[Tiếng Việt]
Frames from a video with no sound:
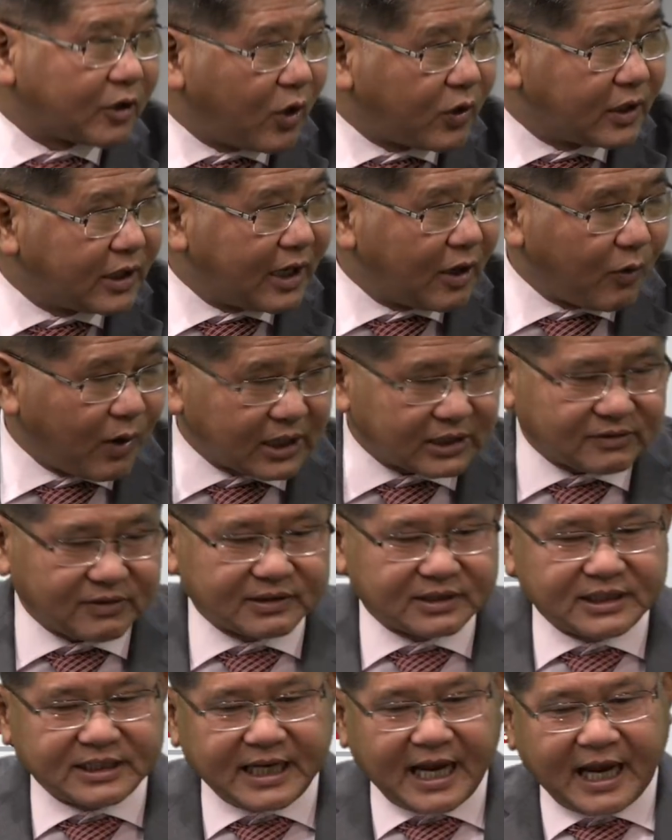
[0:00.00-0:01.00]
thôi vâng,
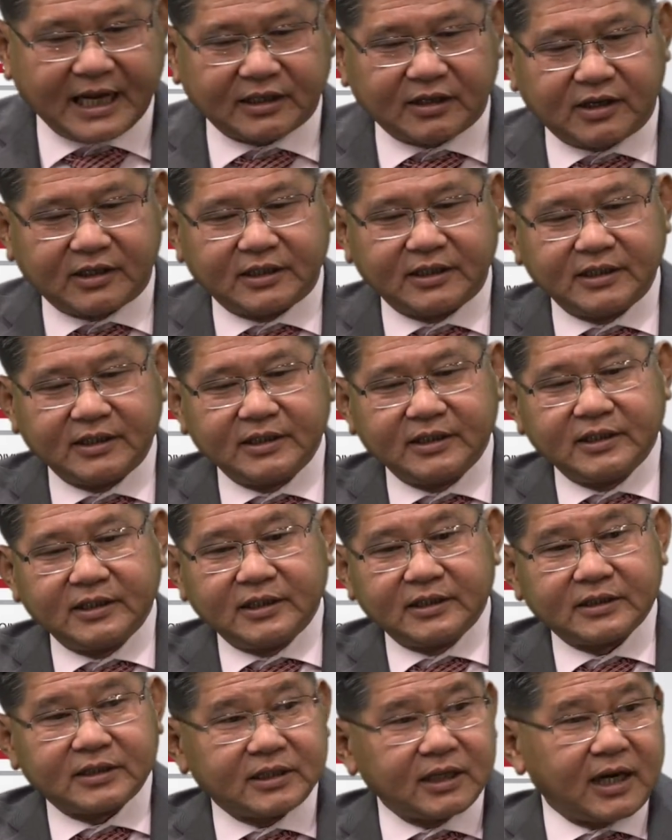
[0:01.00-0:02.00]
Pennsylvania nhà thôi
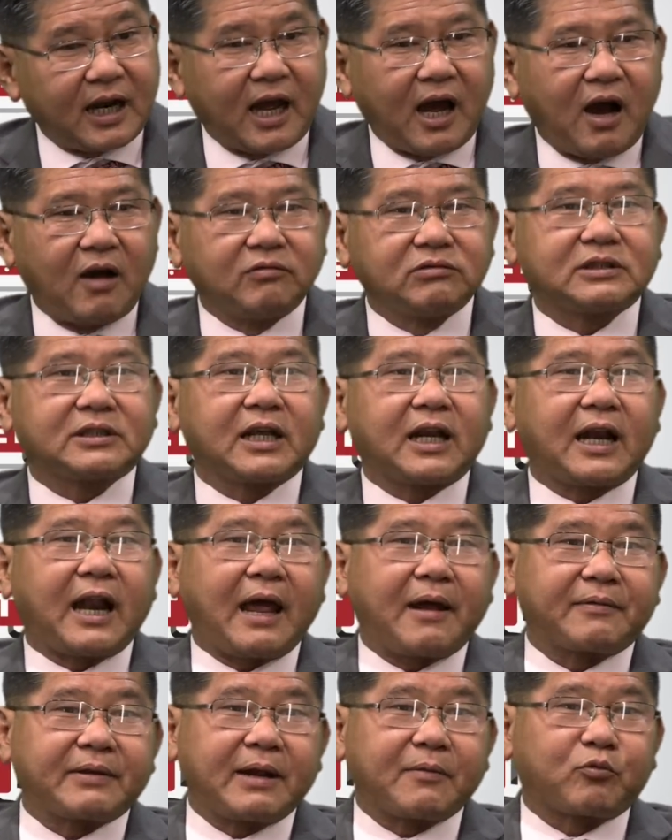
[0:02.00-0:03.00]
tức là ông sẽ
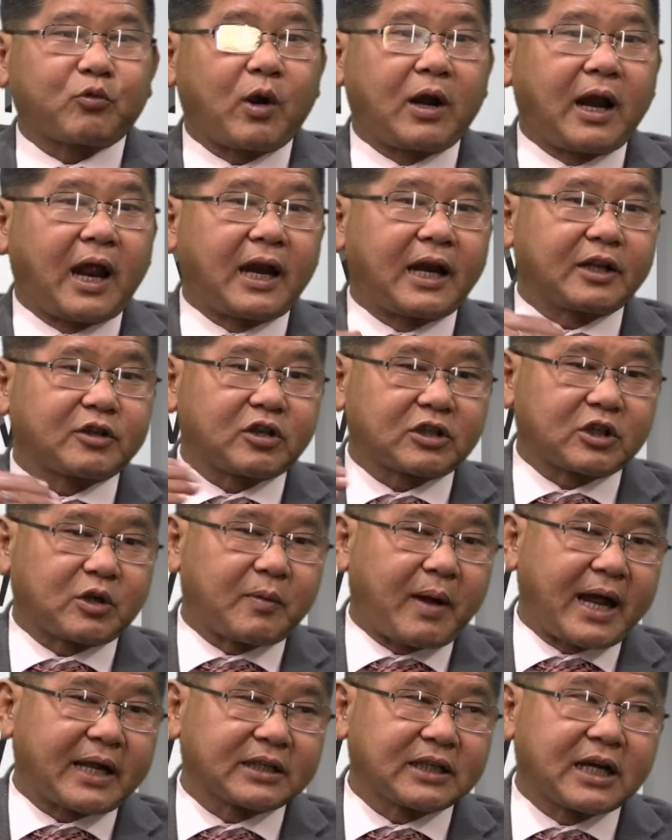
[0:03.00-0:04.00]
là đem quyền lợi lại cho tiểu
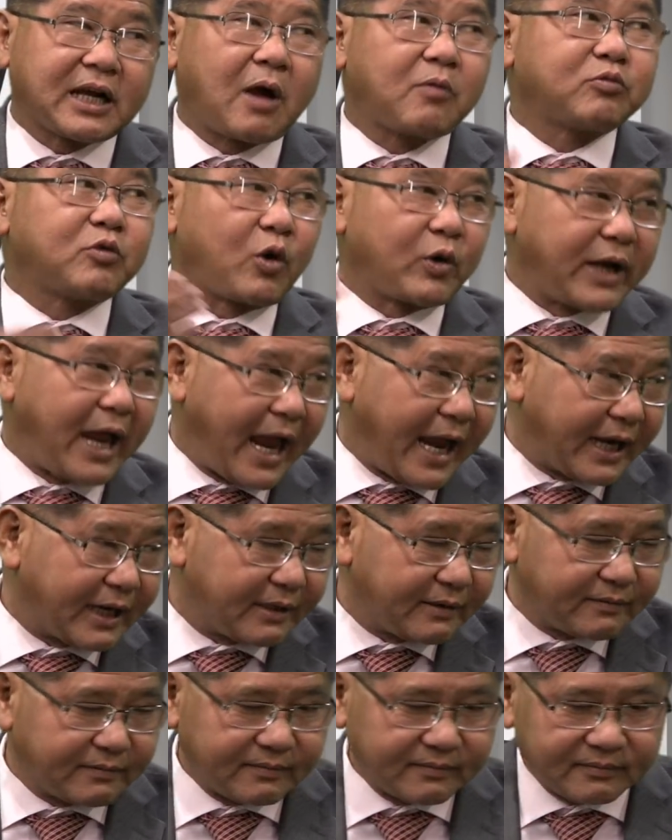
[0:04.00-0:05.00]
bang nhưng không đổi đảng
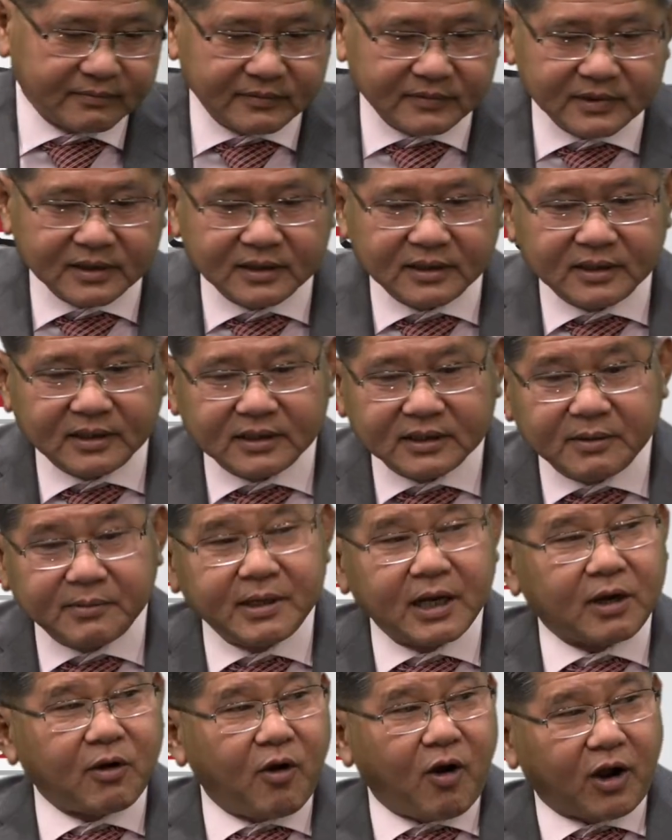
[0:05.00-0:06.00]
vâng nhưng bây
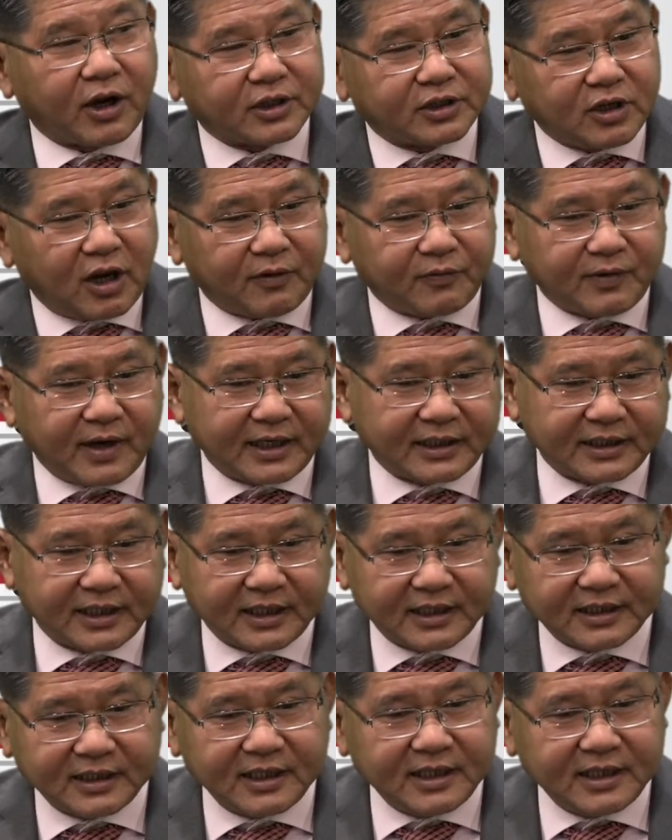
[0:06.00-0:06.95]
giờ câu hỏi chót với anh nè